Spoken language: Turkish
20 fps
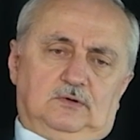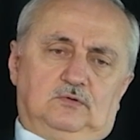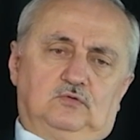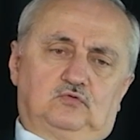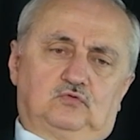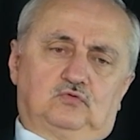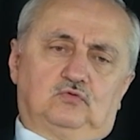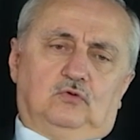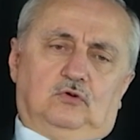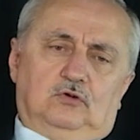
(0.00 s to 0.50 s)

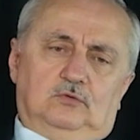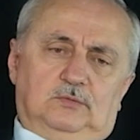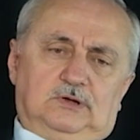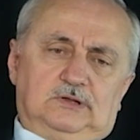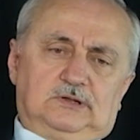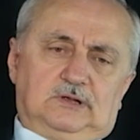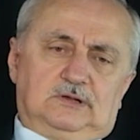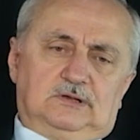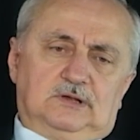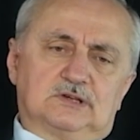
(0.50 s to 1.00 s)
Su
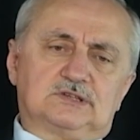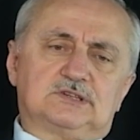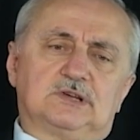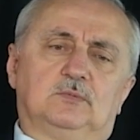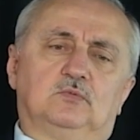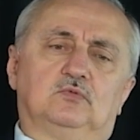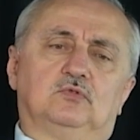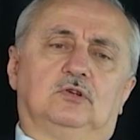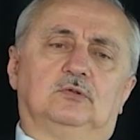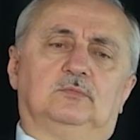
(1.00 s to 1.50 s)
olmadan
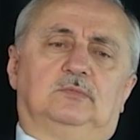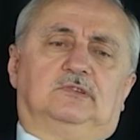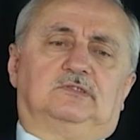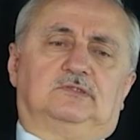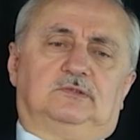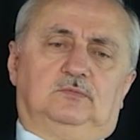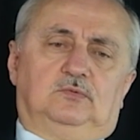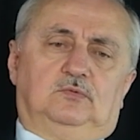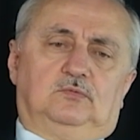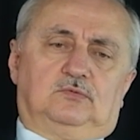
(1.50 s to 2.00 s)
yaşamın
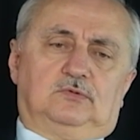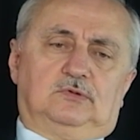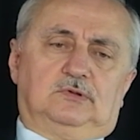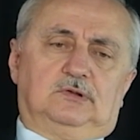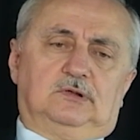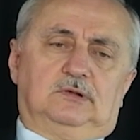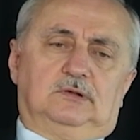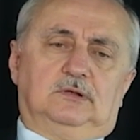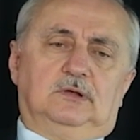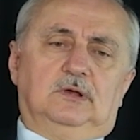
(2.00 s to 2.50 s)
olması mümkün
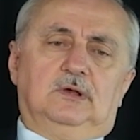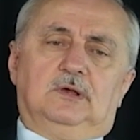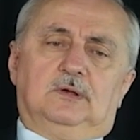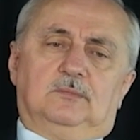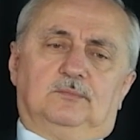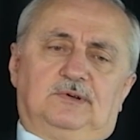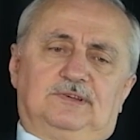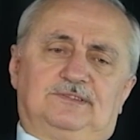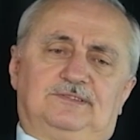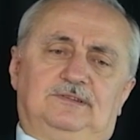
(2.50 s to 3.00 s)
değil.
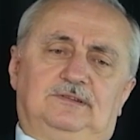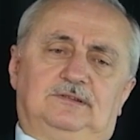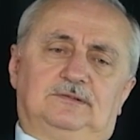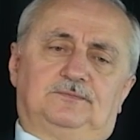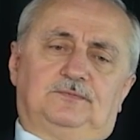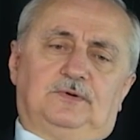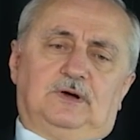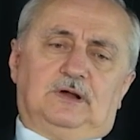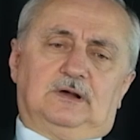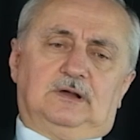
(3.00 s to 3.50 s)
Basit
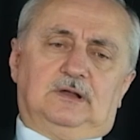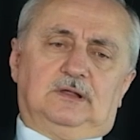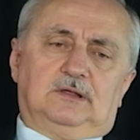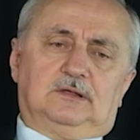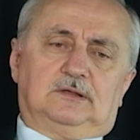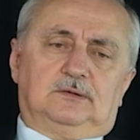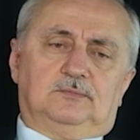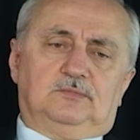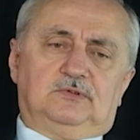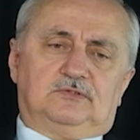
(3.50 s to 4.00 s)

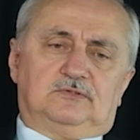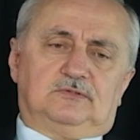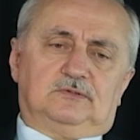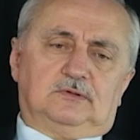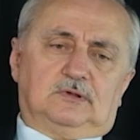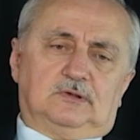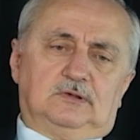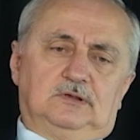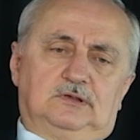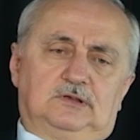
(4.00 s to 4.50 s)
ifadeyle ki biz
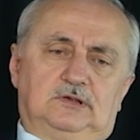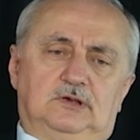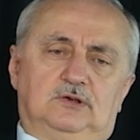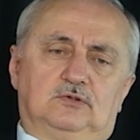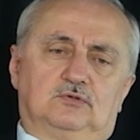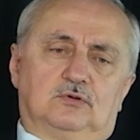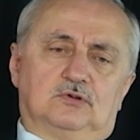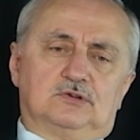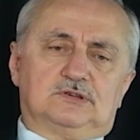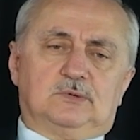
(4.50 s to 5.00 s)
iki
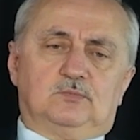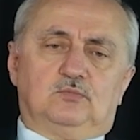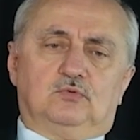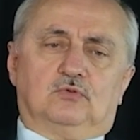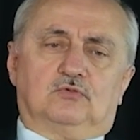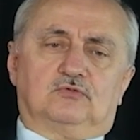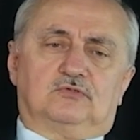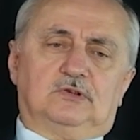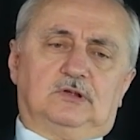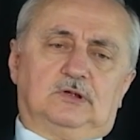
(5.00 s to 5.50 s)
hidrojen bir
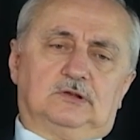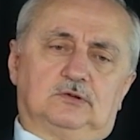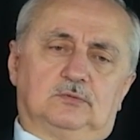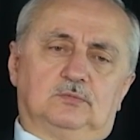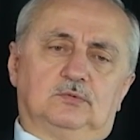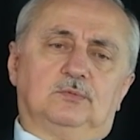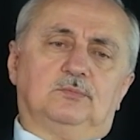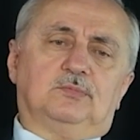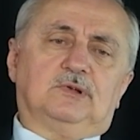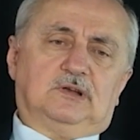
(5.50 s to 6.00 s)
oksijen
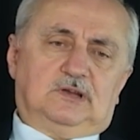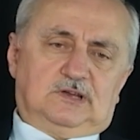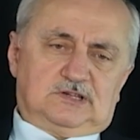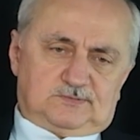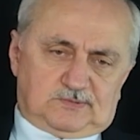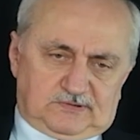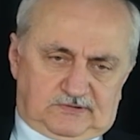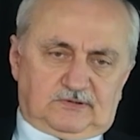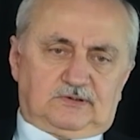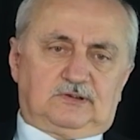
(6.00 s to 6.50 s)
atomunun
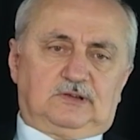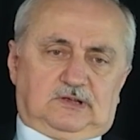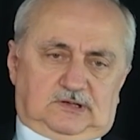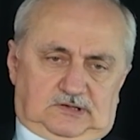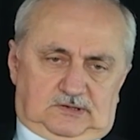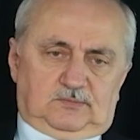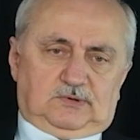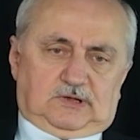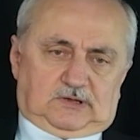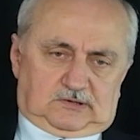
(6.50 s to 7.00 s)
birleşmesi diye
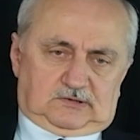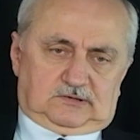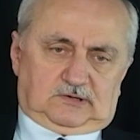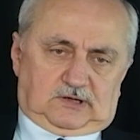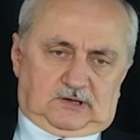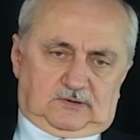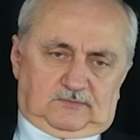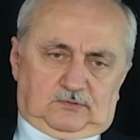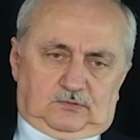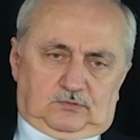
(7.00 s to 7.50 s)
kimyada
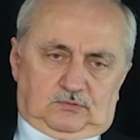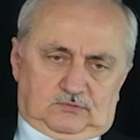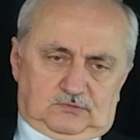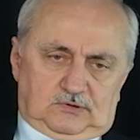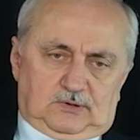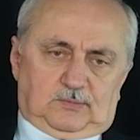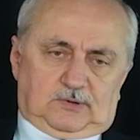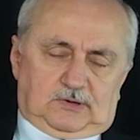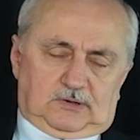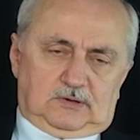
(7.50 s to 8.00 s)
tarif ediyoruz
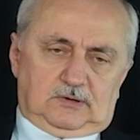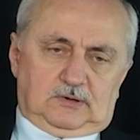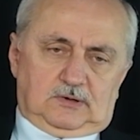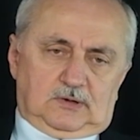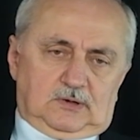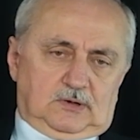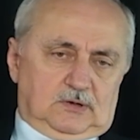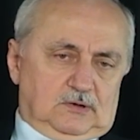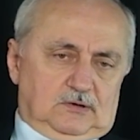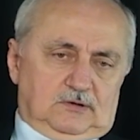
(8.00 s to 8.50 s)
ama
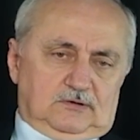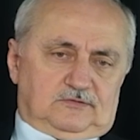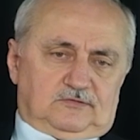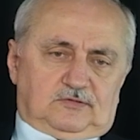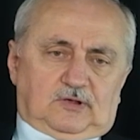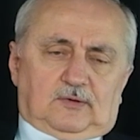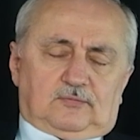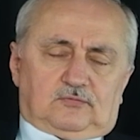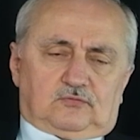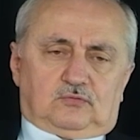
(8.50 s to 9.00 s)
e,
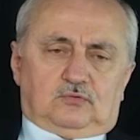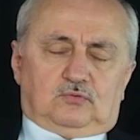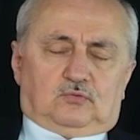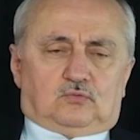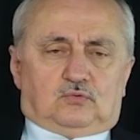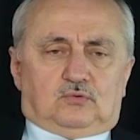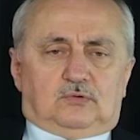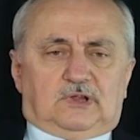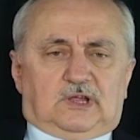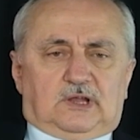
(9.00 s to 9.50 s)
saf suyu
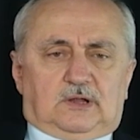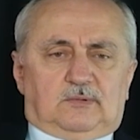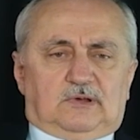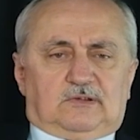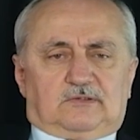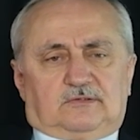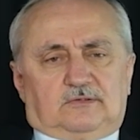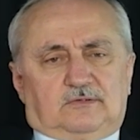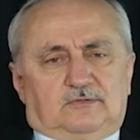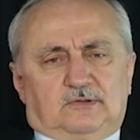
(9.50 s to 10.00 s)

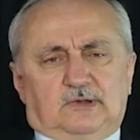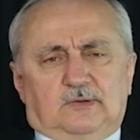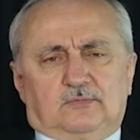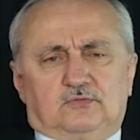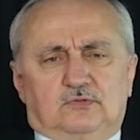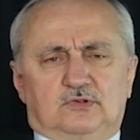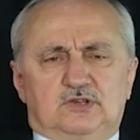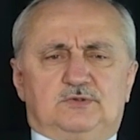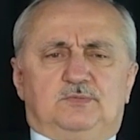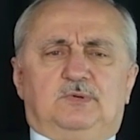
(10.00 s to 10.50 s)
kullanamazsınız. Saf
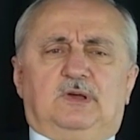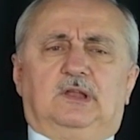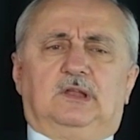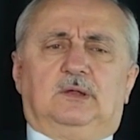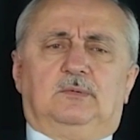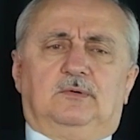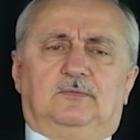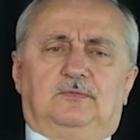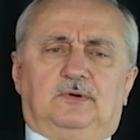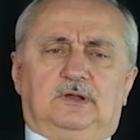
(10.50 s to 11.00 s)
su hiçbir
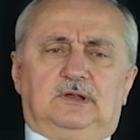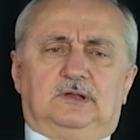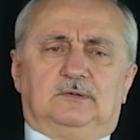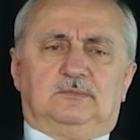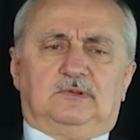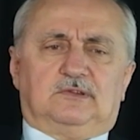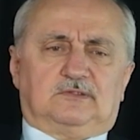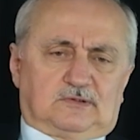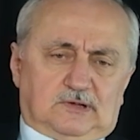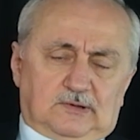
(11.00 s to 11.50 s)
anlam ifade
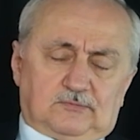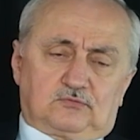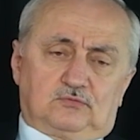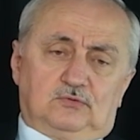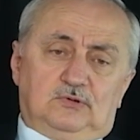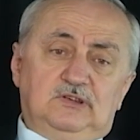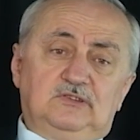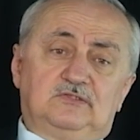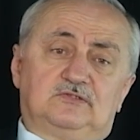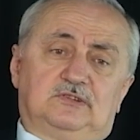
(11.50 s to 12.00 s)
etmez. Saf
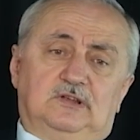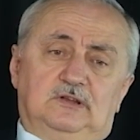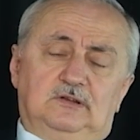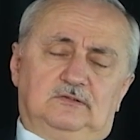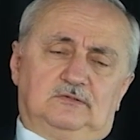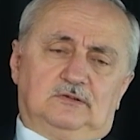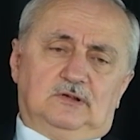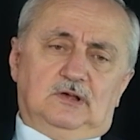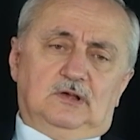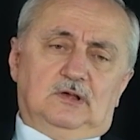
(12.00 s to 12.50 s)
suyu
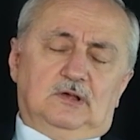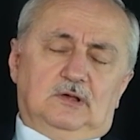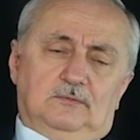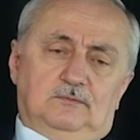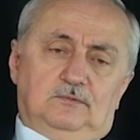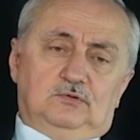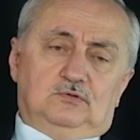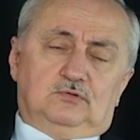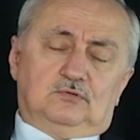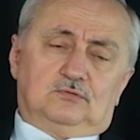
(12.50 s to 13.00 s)
içseniz
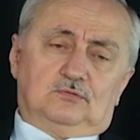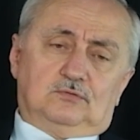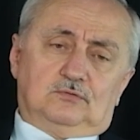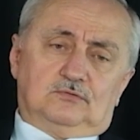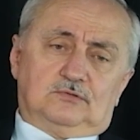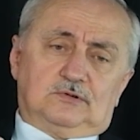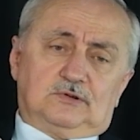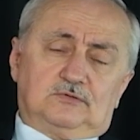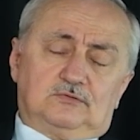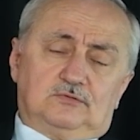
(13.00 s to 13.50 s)

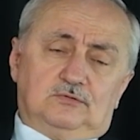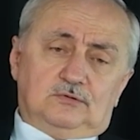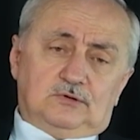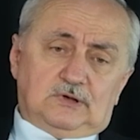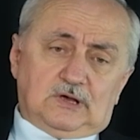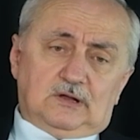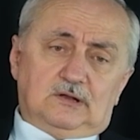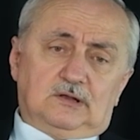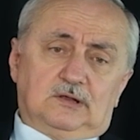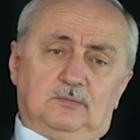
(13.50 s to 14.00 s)
vücudunuzda
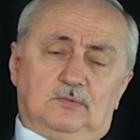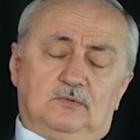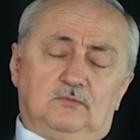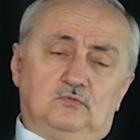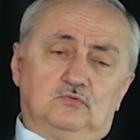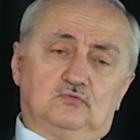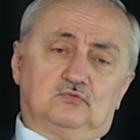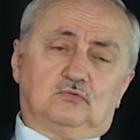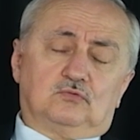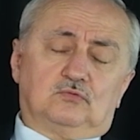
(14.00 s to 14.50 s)
sünger gibi
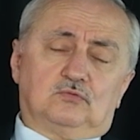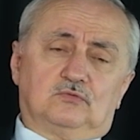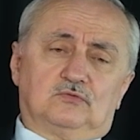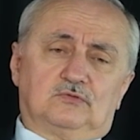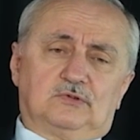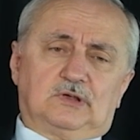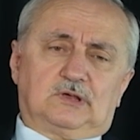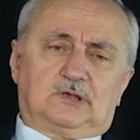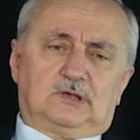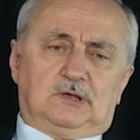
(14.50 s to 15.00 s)

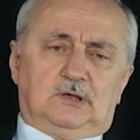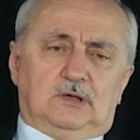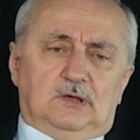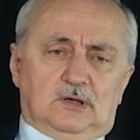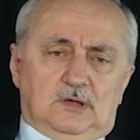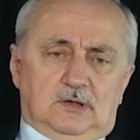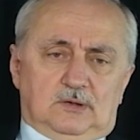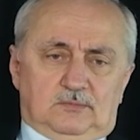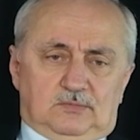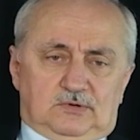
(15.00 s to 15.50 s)
vücudunuzdaki
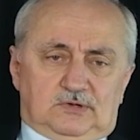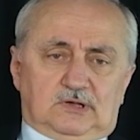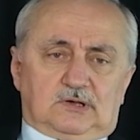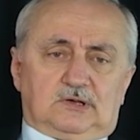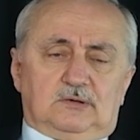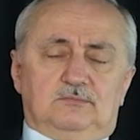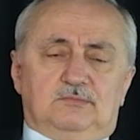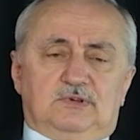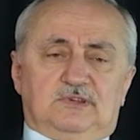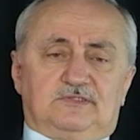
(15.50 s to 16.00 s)
bir
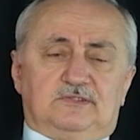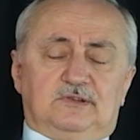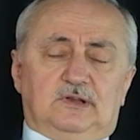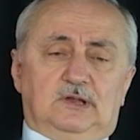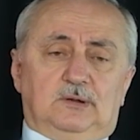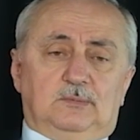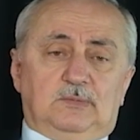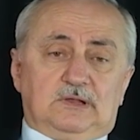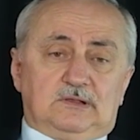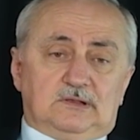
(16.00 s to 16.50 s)
takım besin
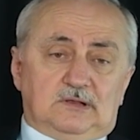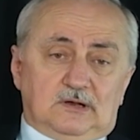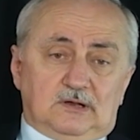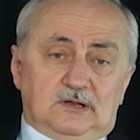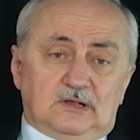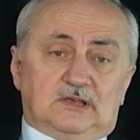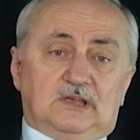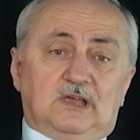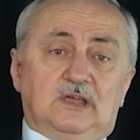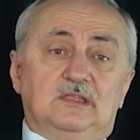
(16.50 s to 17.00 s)
elementlerini
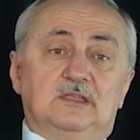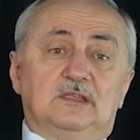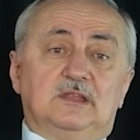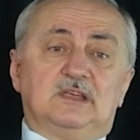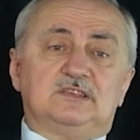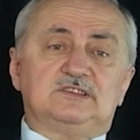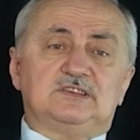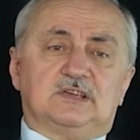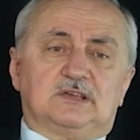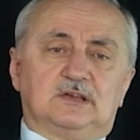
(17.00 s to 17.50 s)
de
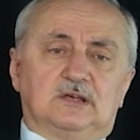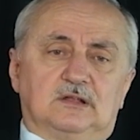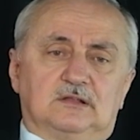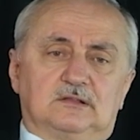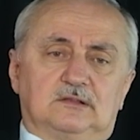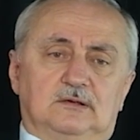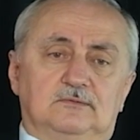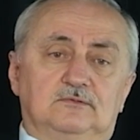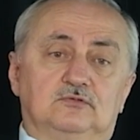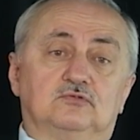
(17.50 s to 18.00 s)
kendine çeker
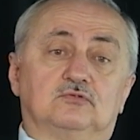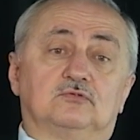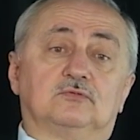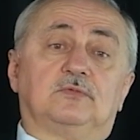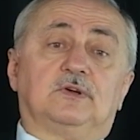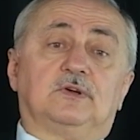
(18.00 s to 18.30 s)
hatta vücudu